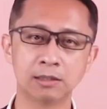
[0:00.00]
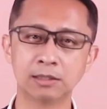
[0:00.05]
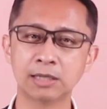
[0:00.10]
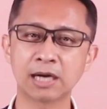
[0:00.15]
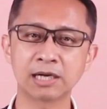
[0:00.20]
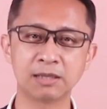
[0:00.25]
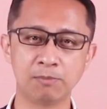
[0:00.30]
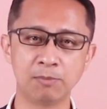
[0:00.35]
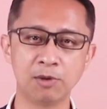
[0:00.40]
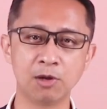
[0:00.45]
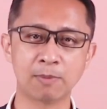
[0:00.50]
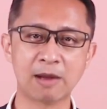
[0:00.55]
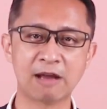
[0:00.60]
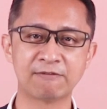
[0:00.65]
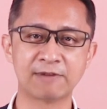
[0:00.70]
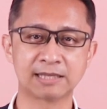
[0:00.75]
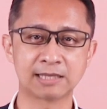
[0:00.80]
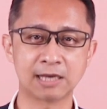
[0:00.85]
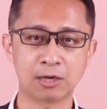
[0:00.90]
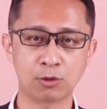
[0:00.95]
让你没有办
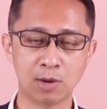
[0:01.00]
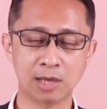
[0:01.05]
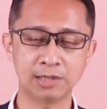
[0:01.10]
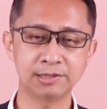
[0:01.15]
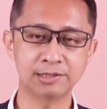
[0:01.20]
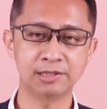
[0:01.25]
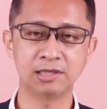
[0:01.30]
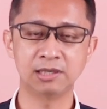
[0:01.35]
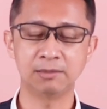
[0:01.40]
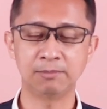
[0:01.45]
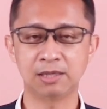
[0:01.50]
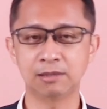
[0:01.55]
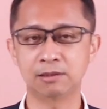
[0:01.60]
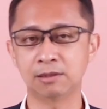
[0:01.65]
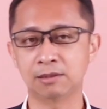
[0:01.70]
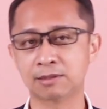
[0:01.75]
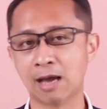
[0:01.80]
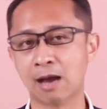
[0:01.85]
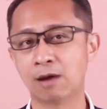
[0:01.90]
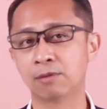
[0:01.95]
法在关系里面
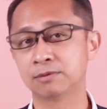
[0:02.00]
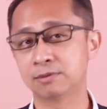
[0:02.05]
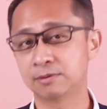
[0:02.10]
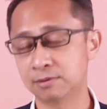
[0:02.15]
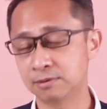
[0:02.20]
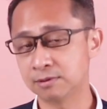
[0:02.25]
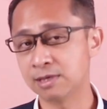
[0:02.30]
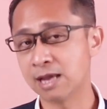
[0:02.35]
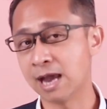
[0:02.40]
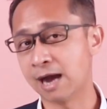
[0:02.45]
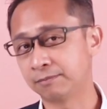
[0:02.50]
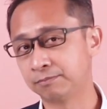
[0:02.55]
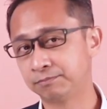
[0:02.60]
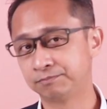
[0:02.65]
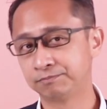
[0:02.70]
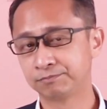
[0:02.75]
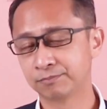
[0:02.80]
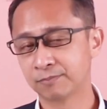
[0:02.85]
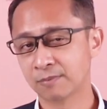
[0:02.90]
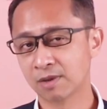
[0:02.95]
得到滋养。
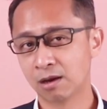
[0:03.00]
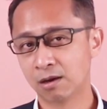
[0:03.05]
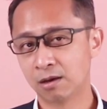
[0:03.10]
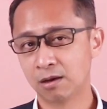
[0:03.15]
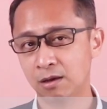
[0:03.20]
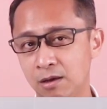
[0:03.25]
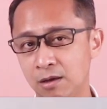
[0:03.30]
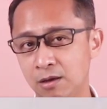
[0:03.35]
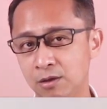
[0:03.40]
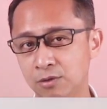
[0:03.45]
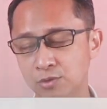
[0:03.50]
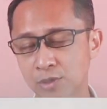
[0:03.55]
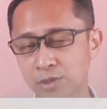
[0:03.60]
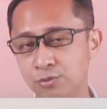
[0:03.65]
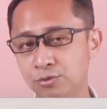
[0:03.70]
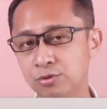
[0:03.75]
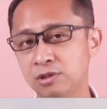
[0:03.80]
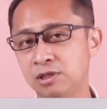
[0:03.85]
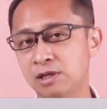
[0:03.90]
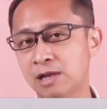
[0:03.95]
所以
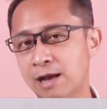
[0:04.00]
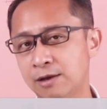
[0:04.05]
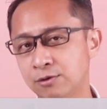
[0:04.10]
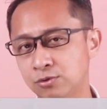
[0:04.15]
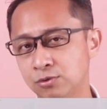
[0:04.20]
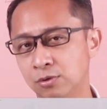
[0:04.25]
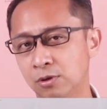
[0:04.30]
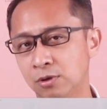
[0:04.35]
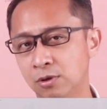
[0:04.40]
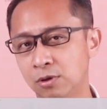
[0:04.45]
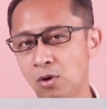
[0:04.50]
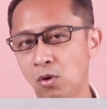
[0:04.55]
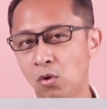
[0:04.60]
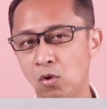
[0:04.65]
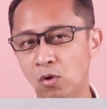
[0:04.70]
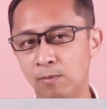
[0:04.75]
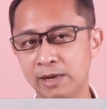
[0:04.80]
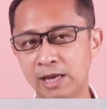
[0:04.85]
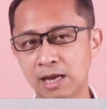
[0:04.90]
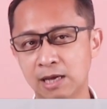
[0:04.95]
具体来说，
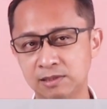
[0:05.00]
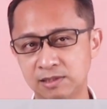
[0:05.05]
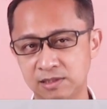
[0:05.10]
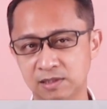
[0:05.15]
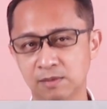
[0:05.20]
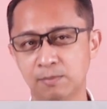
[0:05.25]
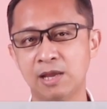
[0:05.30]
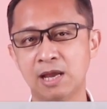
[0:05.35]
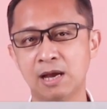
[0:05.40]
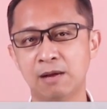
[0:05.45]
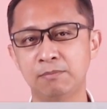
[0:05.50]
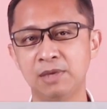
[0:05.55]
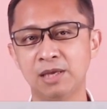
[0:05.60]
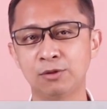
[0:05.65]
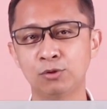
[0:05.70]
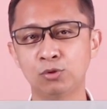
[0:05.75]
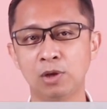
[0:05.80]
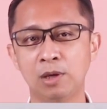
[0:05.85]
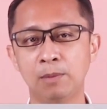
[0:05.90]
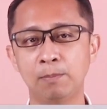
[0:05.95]
我们要怎么样
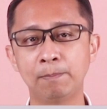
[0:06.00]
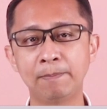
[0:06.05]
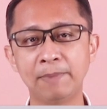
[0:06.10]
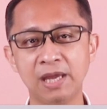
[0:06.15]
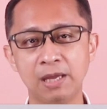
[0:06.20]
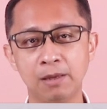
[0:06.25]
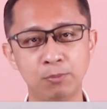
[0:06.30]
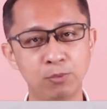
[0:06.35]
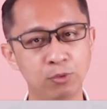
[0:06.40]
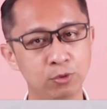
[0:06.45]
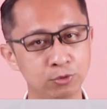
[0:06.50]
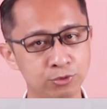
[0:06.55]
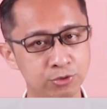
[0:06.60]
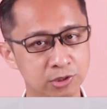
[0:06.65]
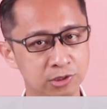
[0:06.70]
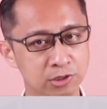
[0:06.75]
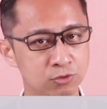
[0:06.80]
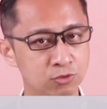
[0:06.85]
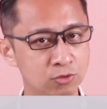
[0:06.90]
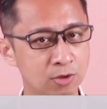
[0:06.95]
面对被剥
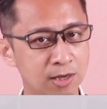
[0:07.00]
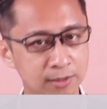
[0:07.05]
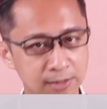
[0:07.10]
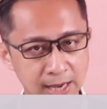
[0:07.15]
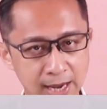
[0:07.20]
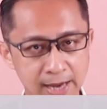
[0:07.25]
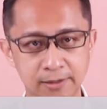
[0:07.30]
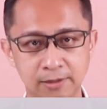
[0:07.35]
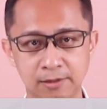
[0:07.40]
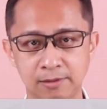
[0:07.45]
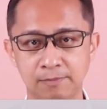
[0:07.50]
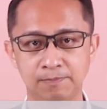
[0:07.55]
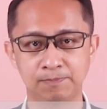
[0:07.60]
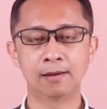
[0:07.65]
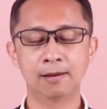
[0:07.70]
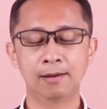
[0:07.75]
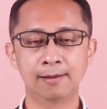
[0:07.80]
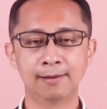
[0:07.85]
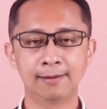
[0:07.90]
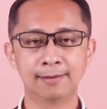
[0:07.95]
削的状态呢？
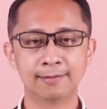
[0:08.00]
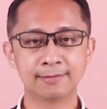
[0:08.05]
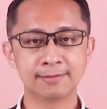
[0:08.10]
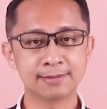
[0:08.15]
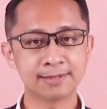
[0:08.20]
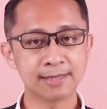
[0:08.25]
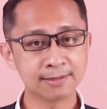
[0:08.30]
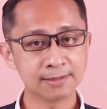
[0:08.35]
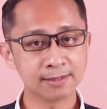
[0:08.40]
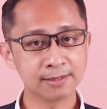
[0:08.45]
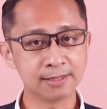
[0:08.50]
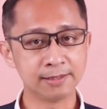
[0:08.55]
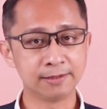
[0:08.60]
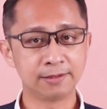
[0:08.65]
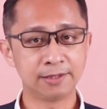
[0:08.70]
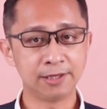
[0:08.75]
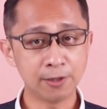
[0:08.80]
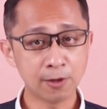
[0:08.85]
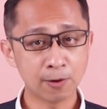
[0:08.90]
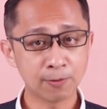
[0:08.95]
在这里
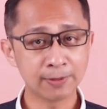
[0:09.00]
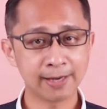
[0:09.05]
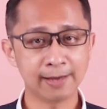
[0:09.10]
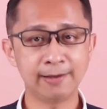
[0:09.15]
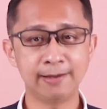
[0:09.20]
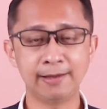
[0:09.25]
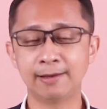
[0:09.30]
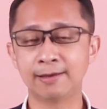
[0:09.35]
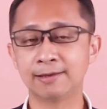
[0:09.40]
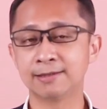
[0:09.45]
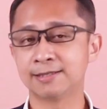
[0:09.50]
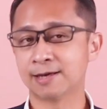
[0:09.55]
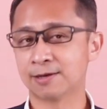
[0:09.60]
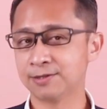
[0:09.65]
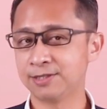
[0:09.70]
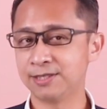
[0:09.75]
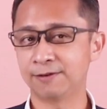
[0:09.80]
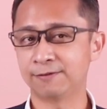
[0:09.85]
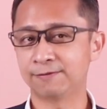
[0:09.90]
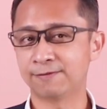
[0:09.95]
提供给你一个小
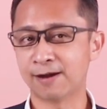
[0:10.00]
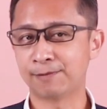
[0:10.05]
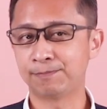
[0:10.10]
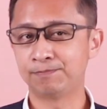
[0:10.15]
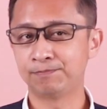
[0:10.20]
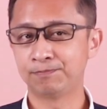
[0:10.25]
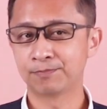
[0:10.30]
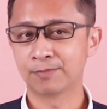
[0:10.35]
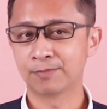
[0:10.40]
解方。